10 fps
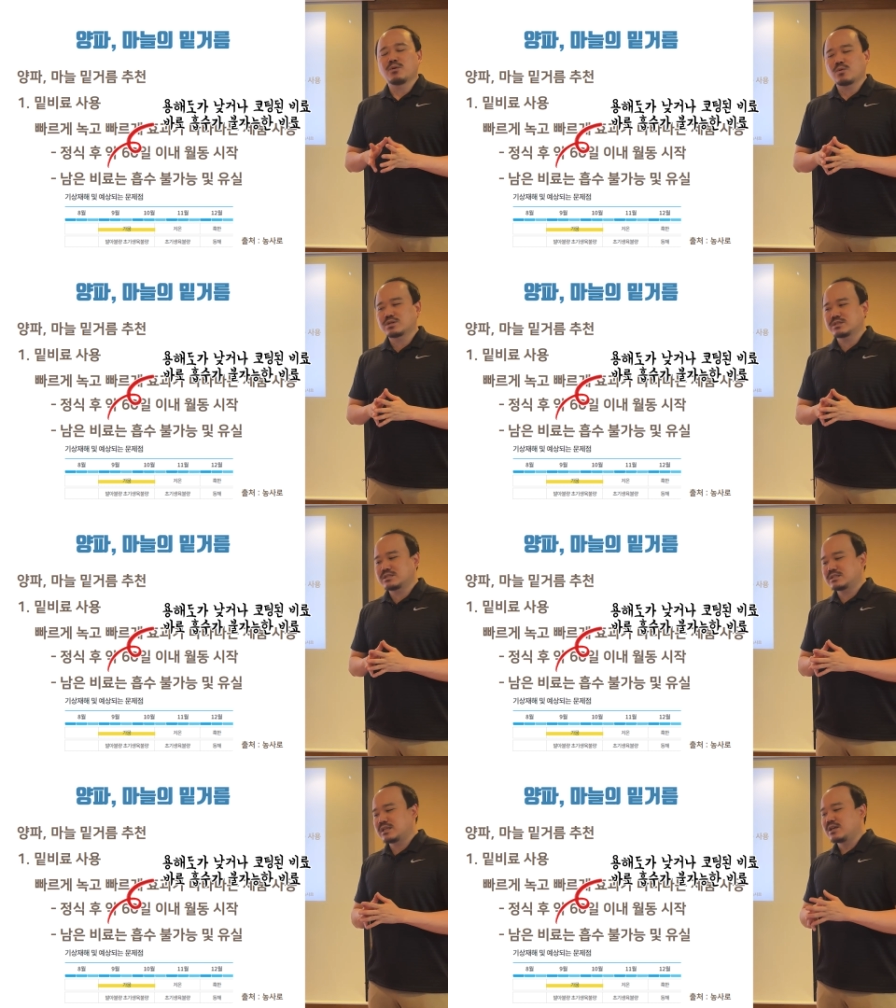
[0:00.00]

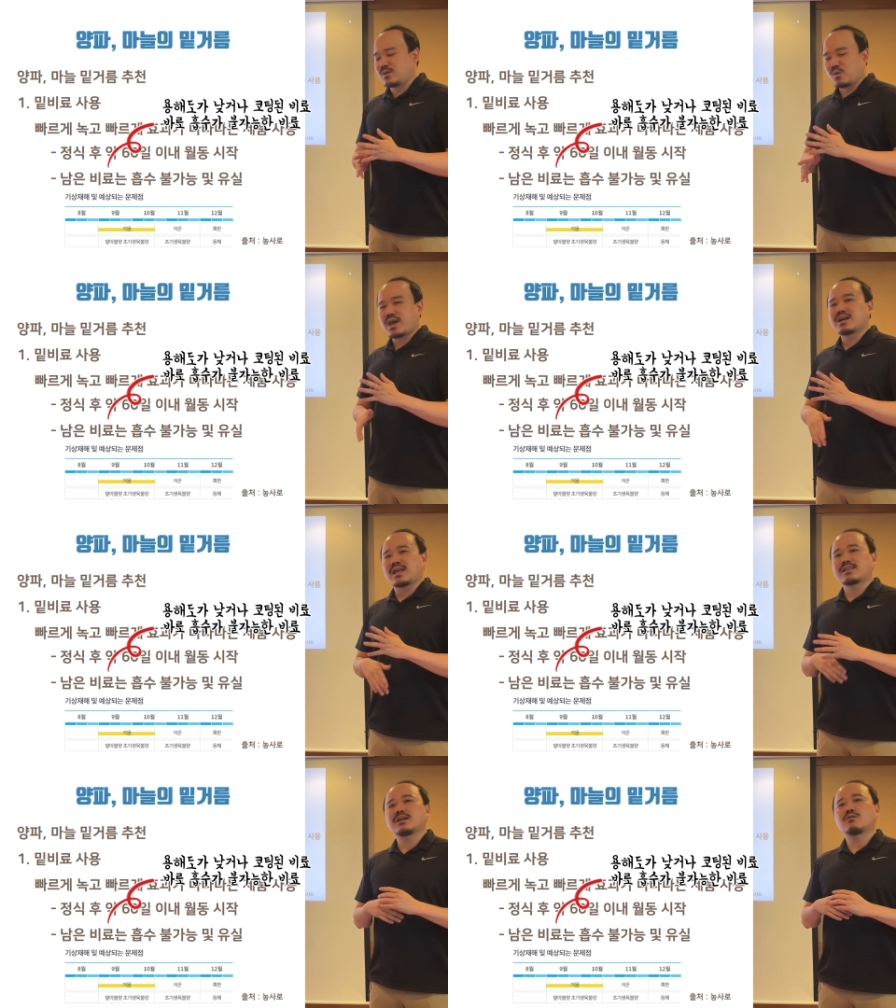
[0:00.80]
혹은 용해가
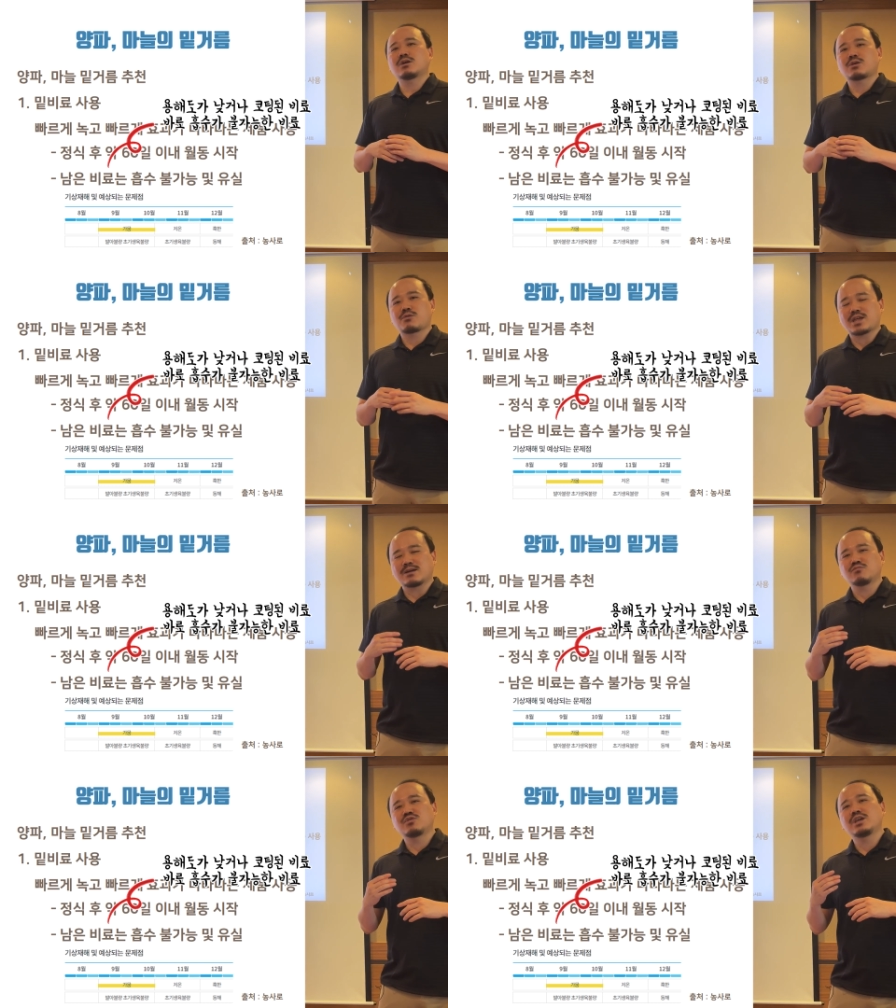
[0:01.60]
됐다고 하더라도
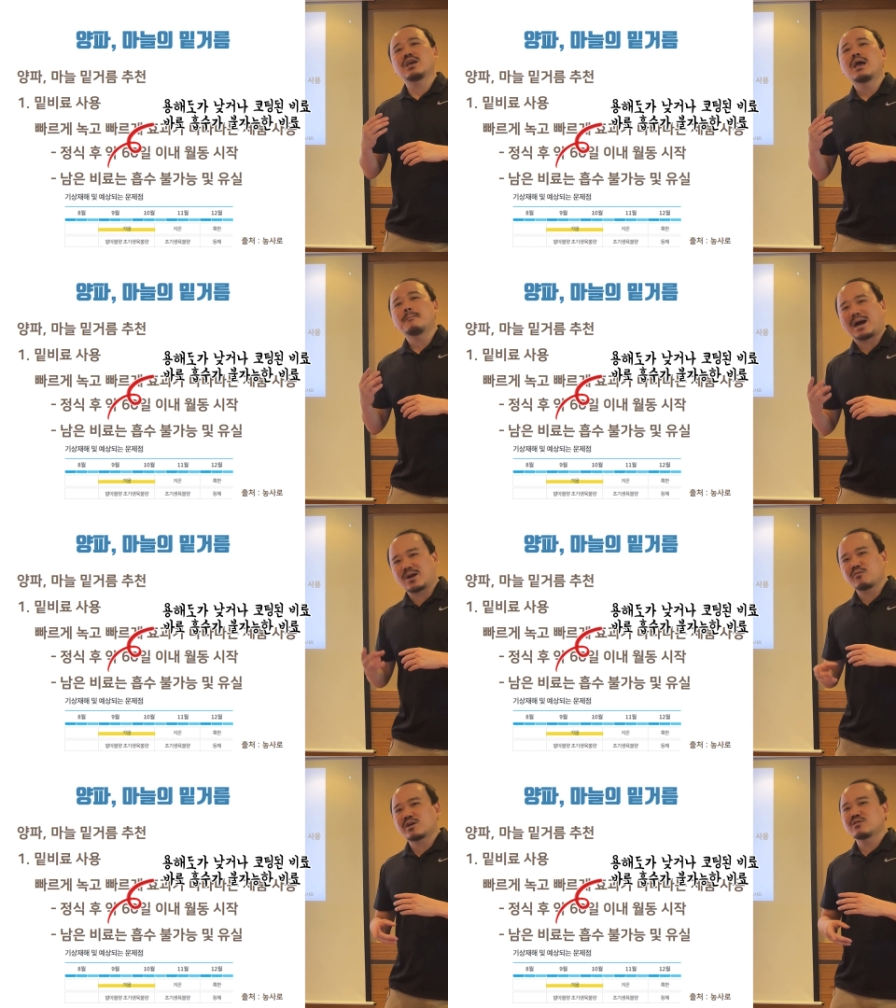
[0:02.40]
작물이
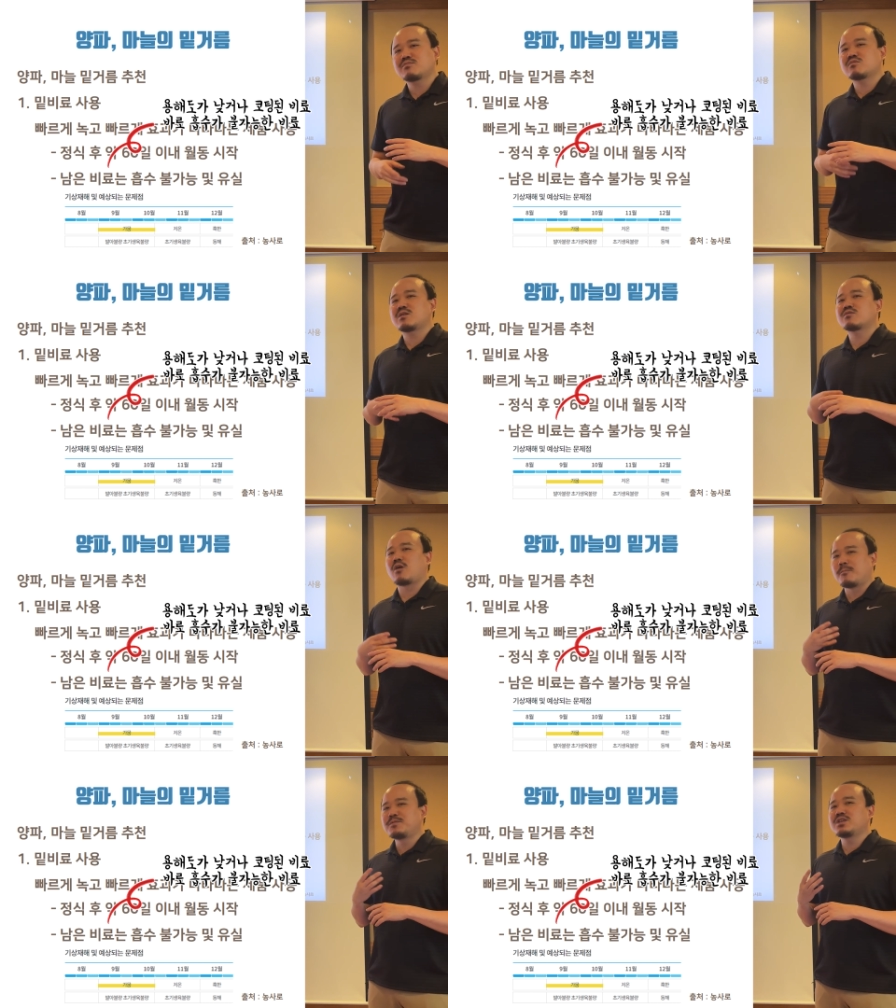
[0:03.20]
바로바로 흡수할 수
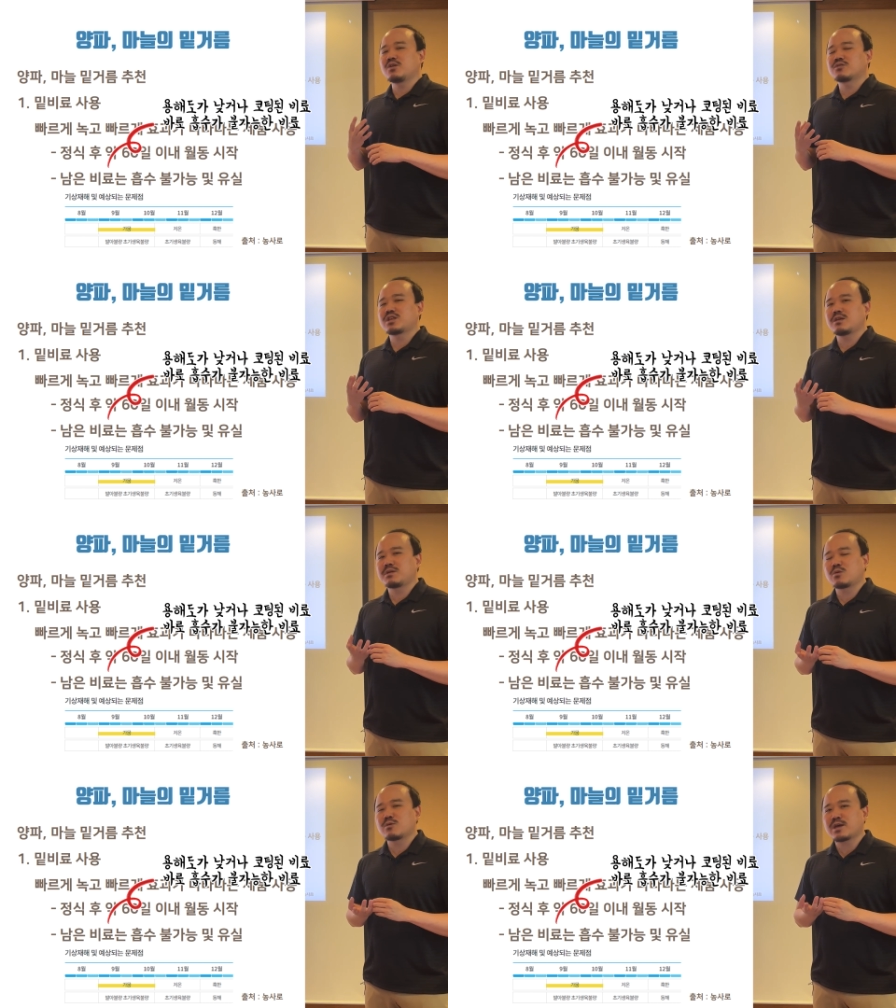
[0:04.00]
없는 형태의
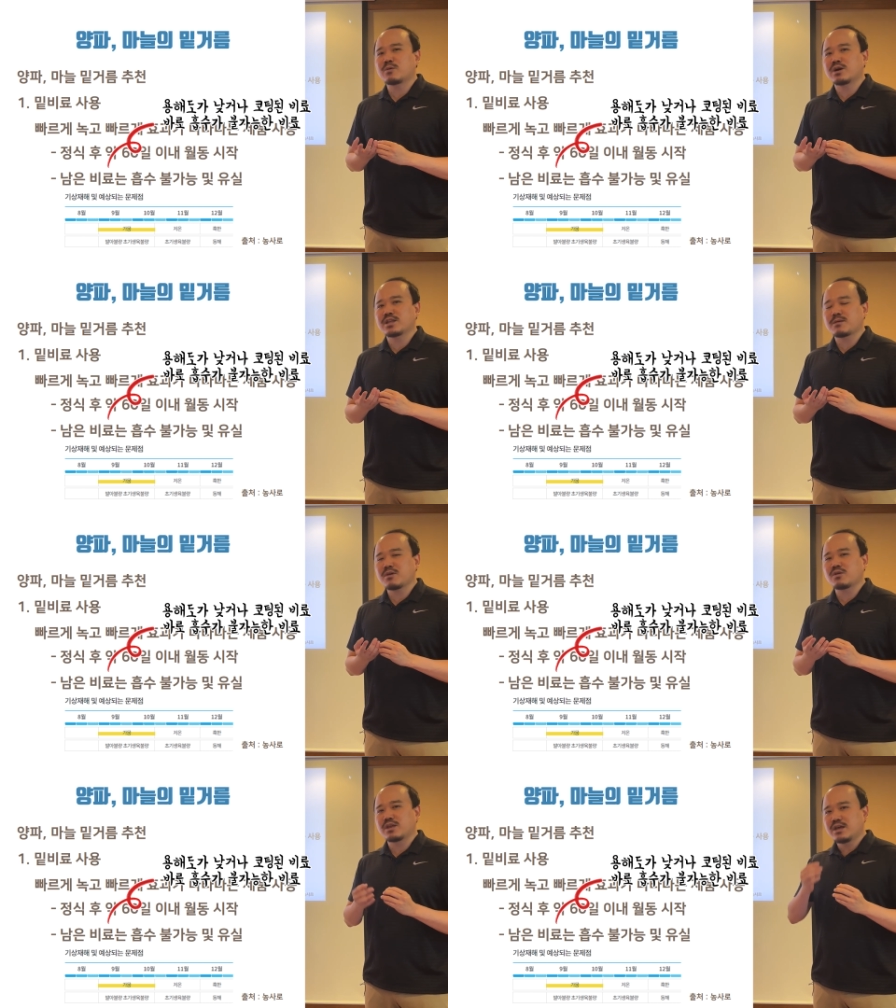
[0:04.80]
비료를 사용하게
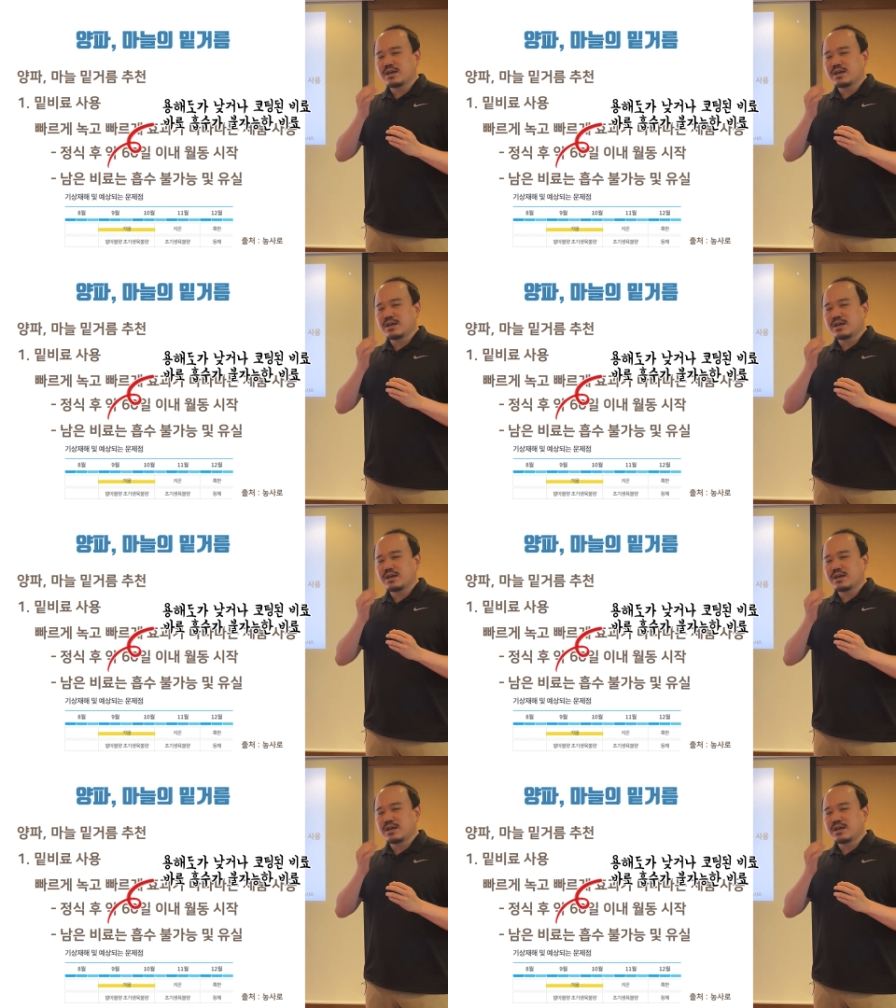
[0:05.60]
되면